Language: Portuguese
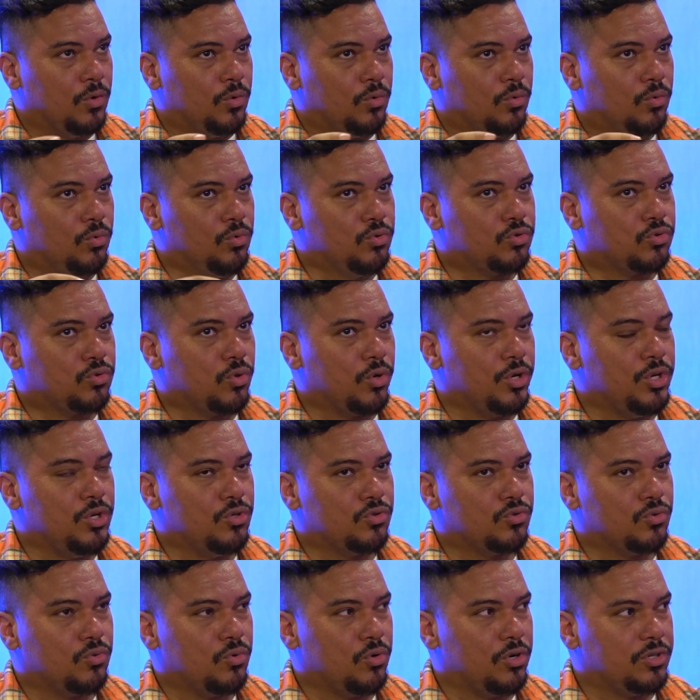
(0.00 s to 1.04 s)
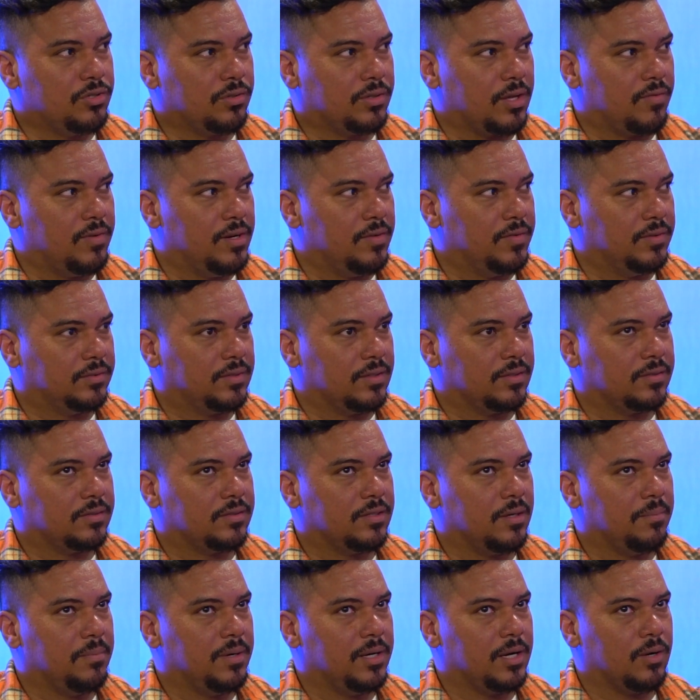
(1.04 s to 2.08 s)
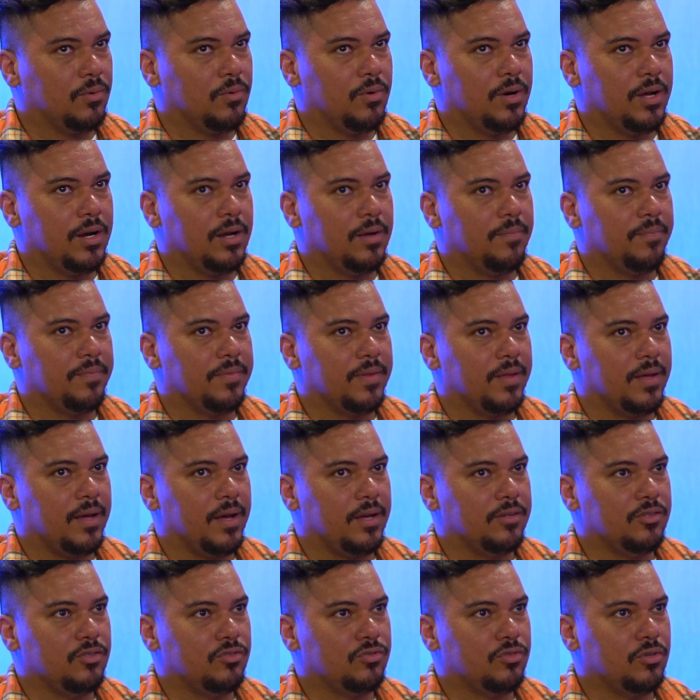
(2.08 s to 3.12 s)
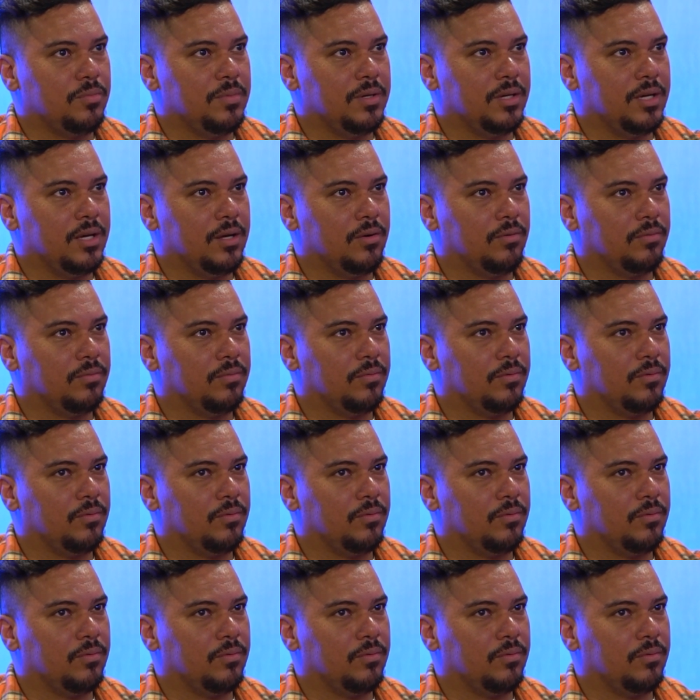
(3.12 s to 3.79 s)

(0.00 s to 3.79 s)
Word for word: O Sorriso hoje, eu estava levantando essa semana agora, a gente, se não me engano,